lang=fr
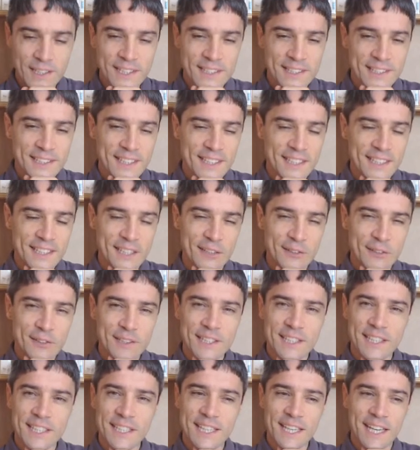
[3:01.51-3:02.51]
Essel qui avait
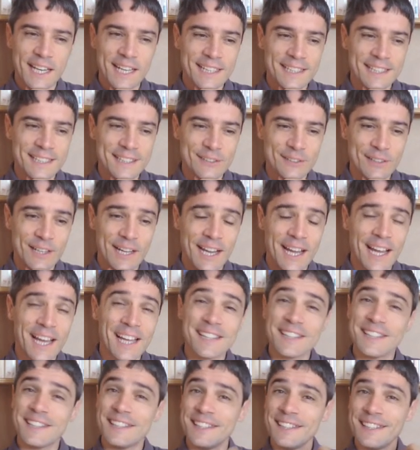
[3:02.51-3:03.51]
écrit un livre
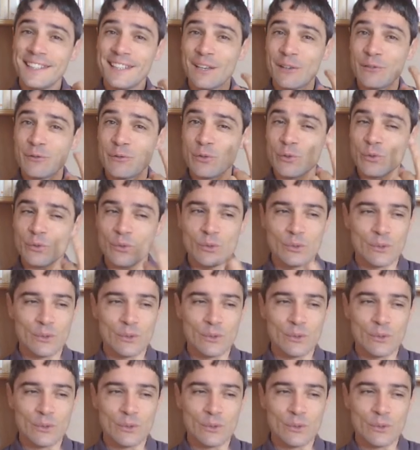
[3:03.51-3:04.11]
Indignez-vous.